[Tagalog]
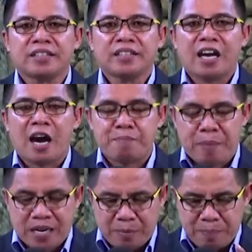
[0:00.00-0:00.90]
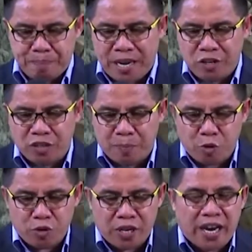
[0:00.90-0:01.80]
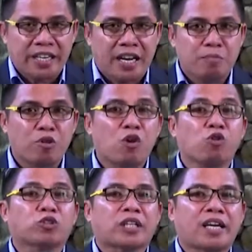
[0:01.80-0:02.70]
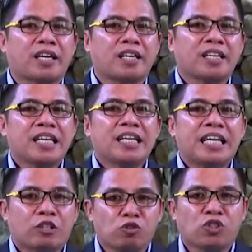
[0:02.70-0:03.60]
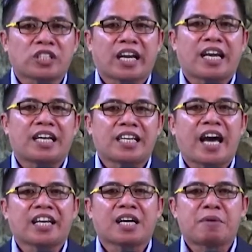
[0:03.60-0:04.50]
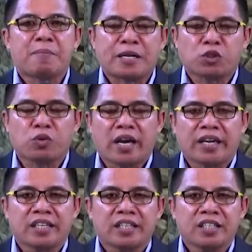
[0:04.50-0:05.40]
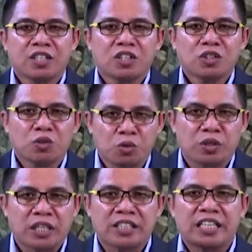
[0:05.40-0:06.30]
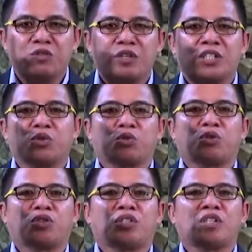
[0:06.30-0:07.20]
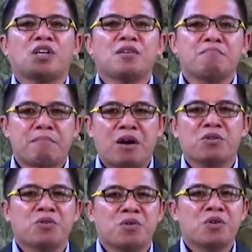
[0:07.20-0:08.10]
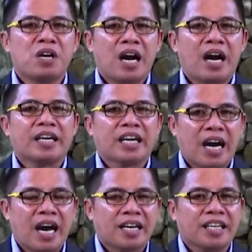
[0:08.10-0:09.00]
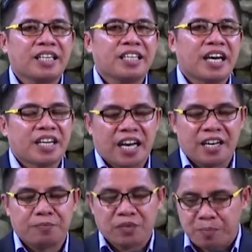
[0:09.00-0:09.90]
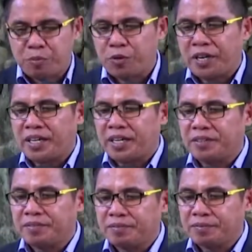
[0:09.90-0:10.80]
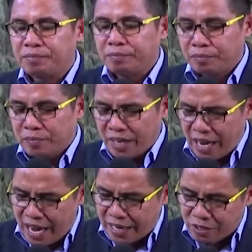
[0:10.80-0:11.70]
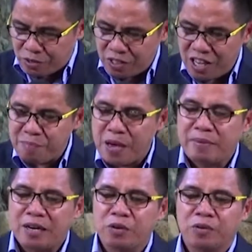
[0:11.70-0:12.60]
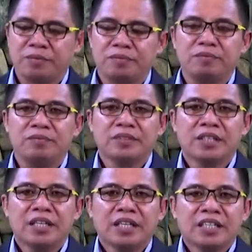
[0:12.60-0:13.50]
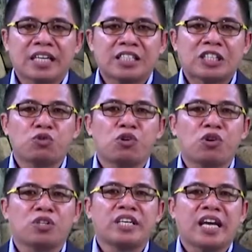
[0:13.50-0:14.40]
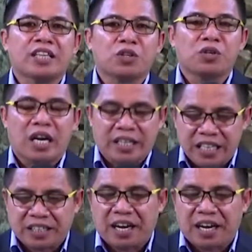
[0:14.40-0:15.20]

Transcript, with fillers: Apan ang malipayon nga puloy-anan mula hutay likod sa naglain-lain nga mga pagsulay tungod kay si Ginong Hesus mao ang nagahari ni ana nga puloy-anan. Akong ipahibalo nga sa sunod nato nga kita